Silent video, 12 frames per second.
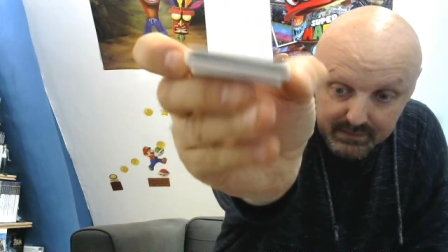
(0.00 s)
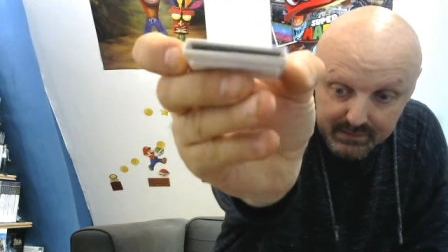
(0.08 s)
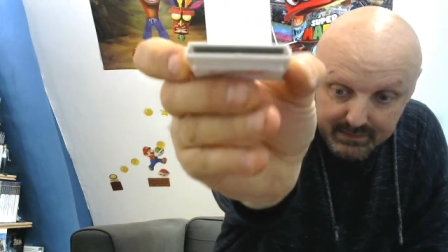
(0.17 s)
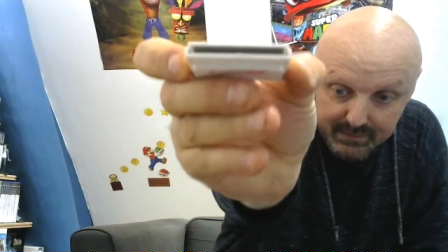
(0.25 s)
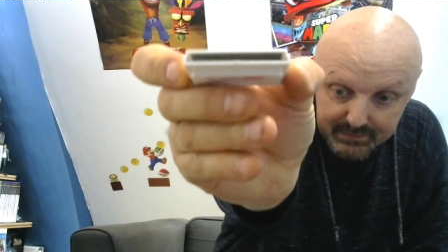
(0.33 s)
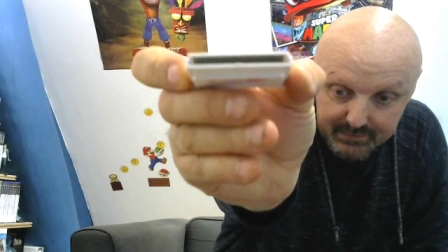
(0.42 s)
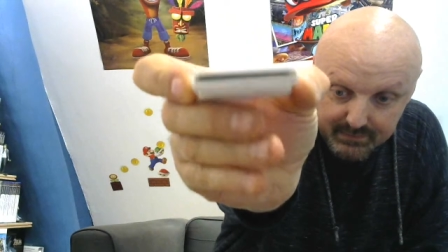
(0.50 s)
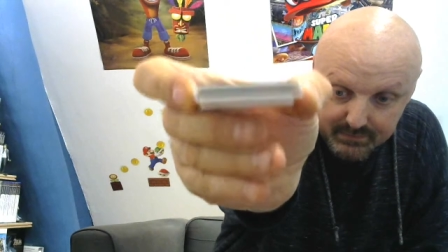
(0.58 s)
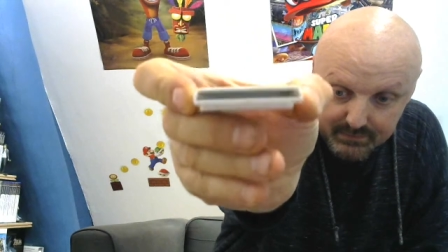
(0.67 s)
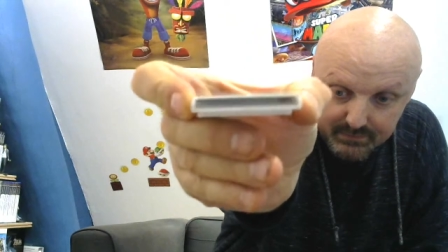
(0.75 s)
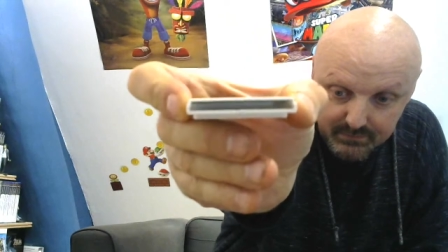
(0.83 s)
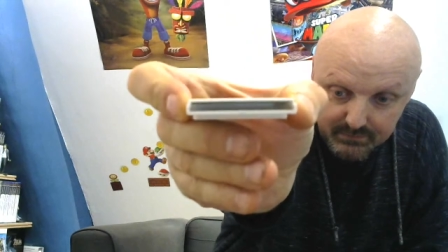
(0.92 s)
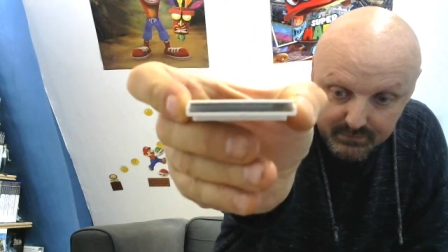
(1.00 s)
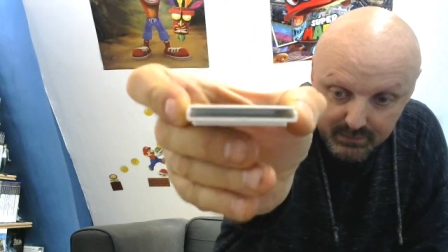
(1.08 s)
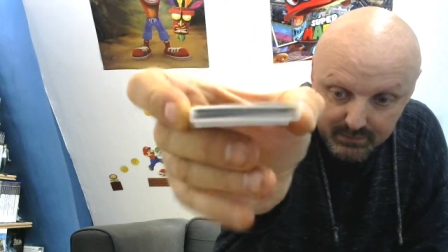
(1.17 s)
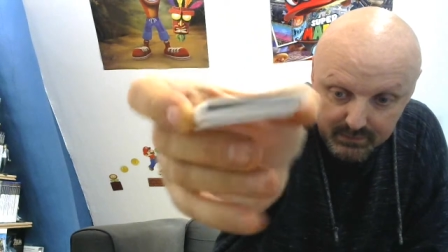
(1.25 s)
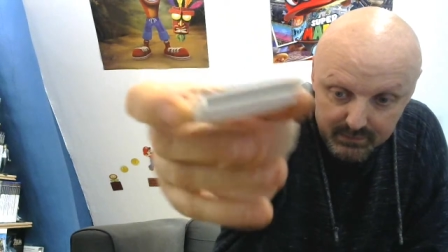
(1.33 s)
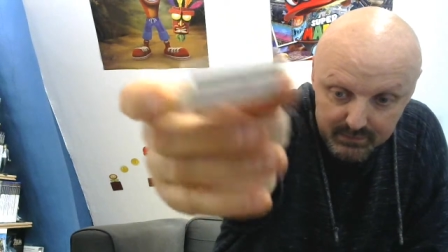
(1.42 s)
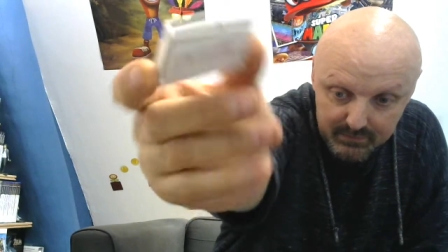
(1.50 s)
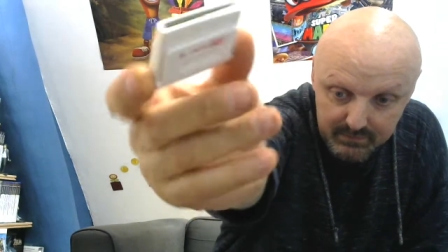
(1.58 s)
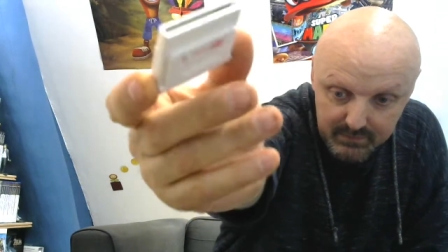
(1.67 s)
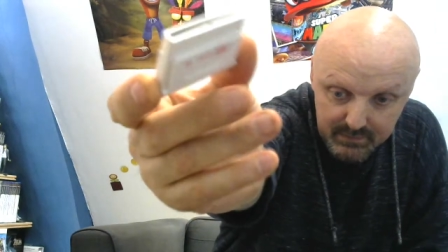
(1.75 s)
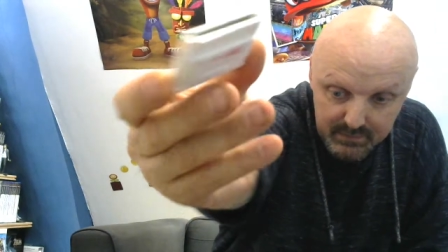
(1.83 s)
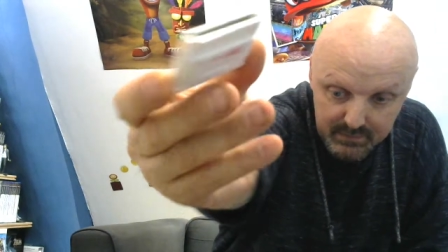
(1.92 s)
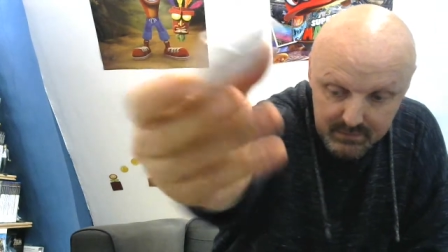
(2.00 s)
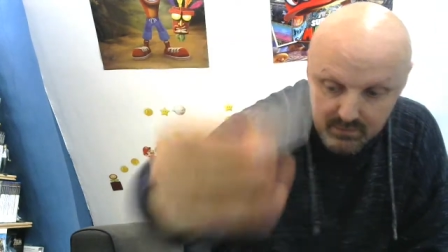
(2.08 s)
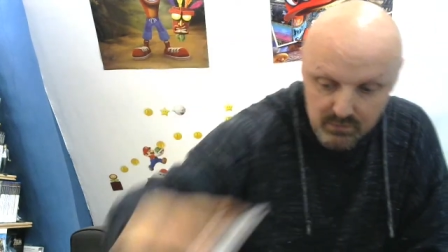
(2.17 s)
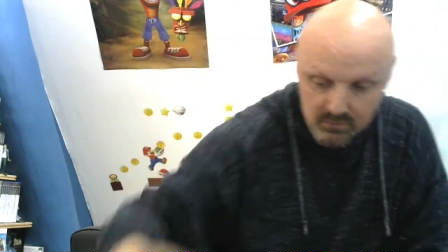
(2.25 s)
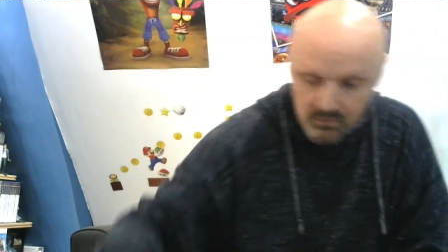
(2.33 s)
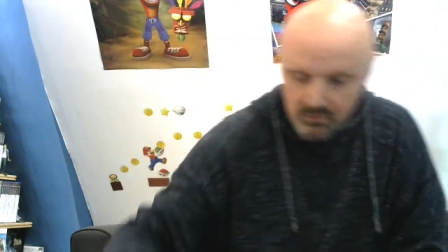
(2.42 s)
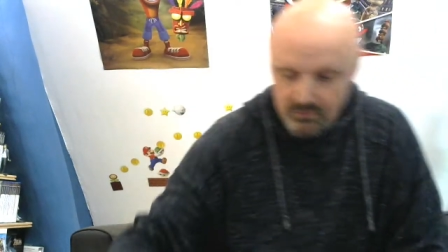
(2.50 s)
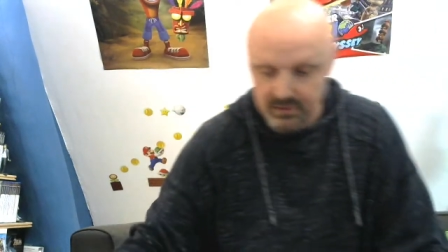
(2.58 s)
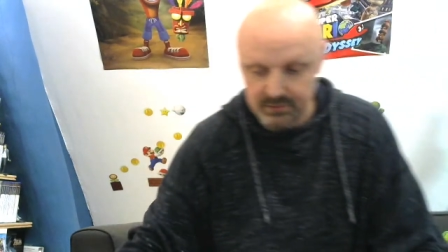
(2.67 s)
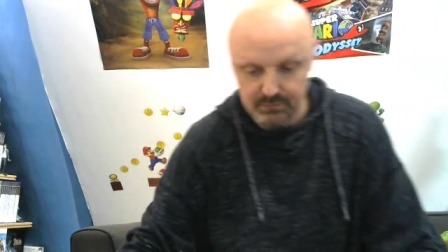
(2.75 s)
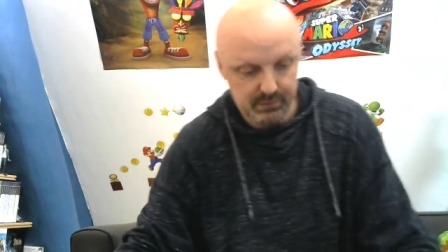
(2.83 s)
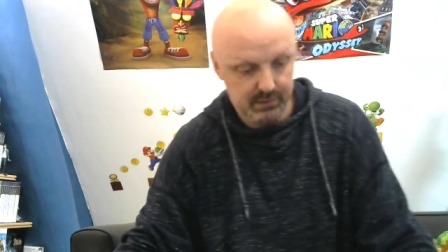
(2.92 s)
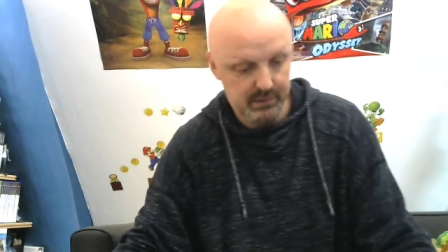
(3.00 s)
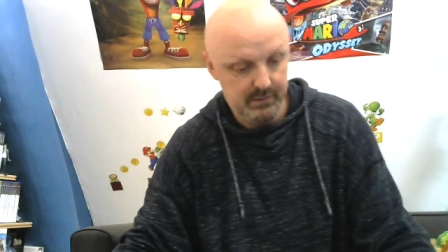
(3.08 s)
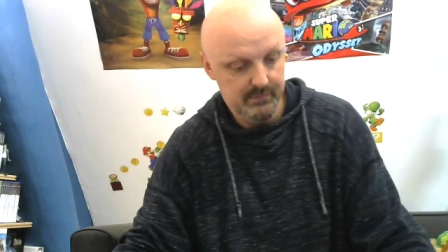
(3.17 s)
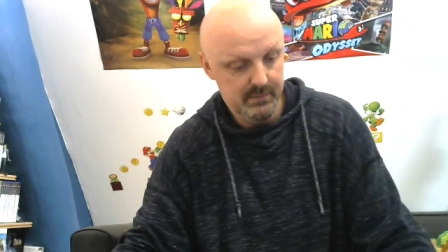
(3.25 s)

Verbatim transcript: cad Voilà. On va donc.